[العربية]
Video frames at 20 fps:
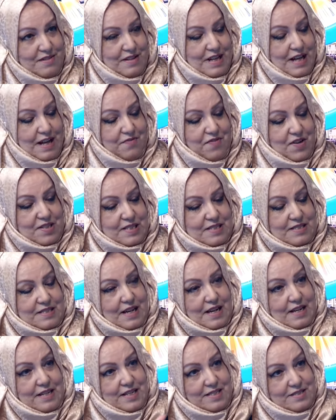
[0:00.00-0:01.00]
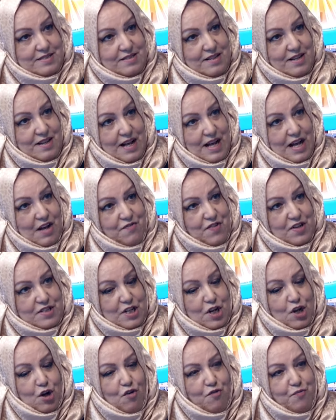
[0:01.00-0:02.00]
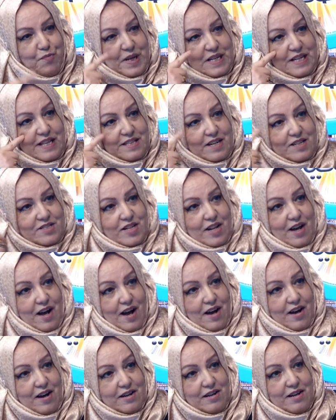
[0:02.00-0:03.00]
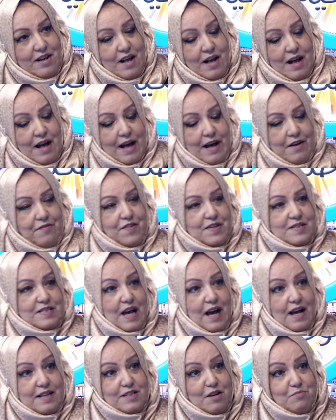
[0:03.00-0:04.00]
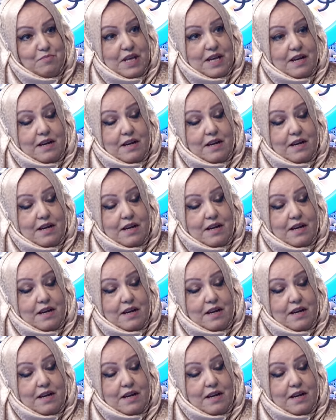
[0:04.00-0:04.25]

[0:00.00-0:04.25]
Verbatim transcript: آفة التقليد آفة الخوف من نظرة الآخر آفة عدم